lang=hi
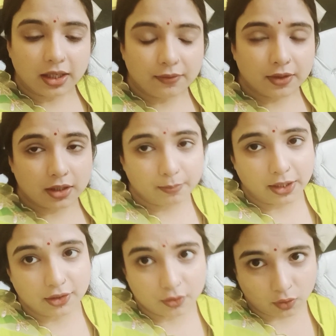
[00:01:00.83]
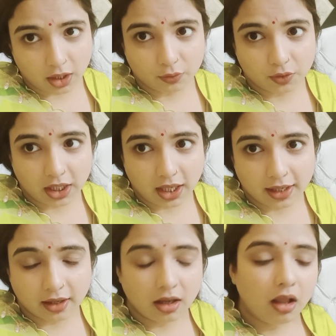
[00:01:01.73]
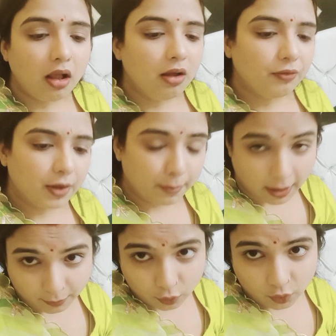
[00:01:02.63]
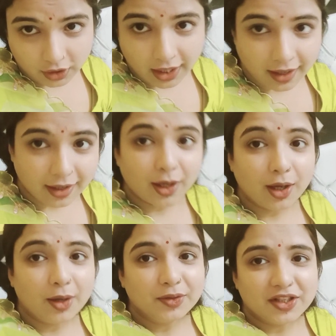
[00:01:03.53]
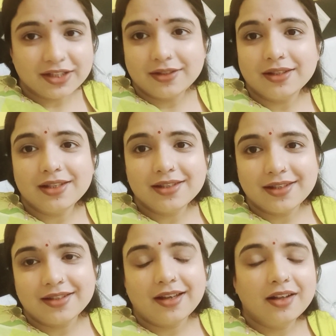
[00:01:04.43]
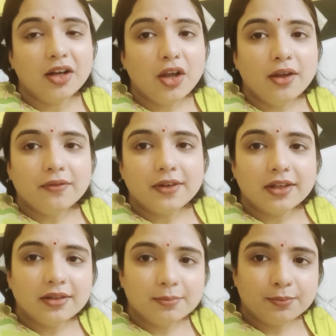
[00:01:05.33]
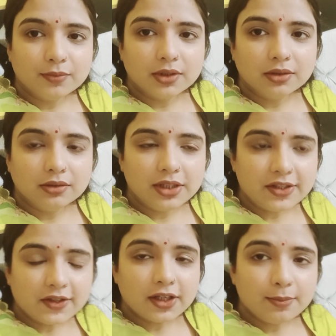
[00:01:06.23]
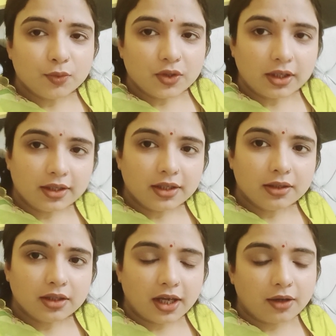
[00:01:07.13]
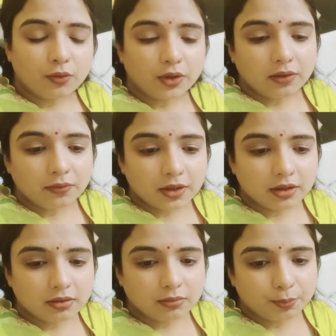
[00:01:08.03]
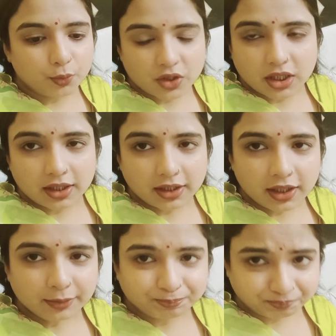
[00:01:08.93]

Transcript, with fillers: के फिर मैंने सोना को नहलाया फिर बाबू को नहलाया जल्दी जल्दी से सारा फिर नीचे गई पूजा करने तैयार होके फिर पूजा करके